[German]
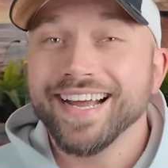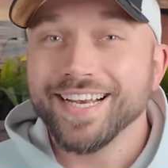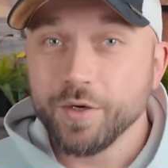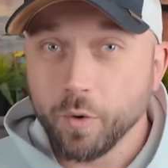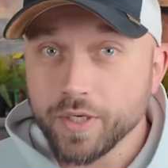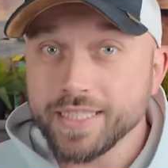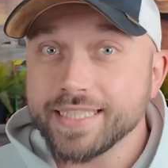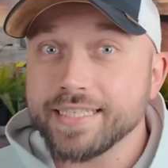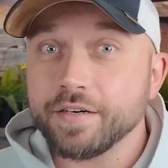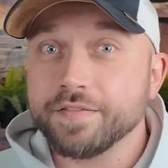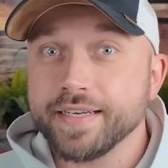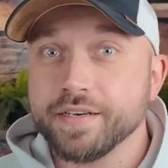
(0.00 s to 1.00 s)
Lohnt
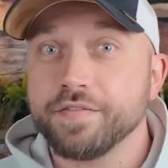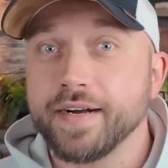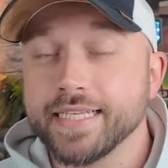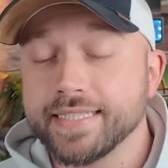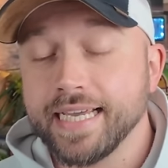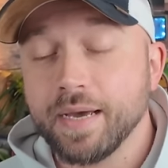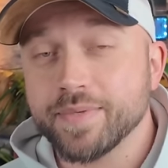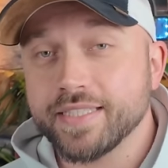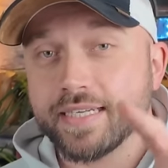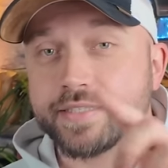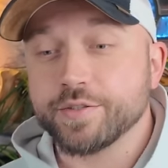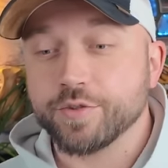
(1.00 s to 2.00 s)
sich auf jeden Fall sehr bis
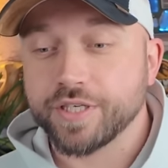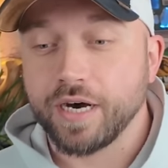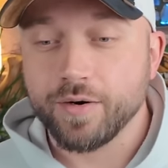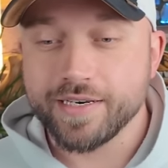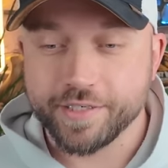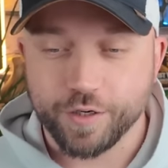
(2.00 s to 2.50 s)
jetzt zu schauen.